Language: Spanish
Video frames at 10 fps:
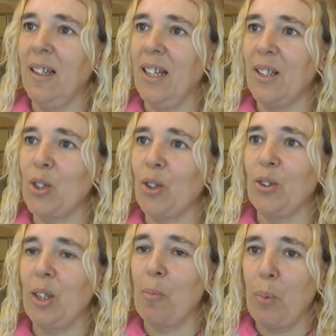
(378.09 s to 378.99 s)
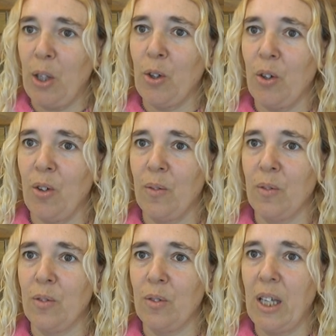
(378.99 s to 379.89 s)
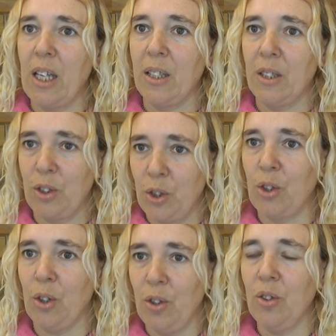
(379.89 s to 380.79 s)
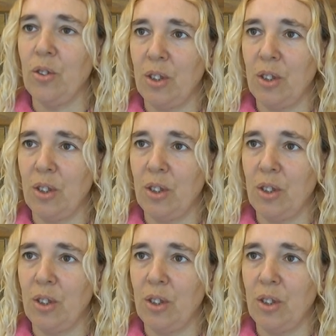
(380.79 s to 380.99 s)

es otra, pero yo,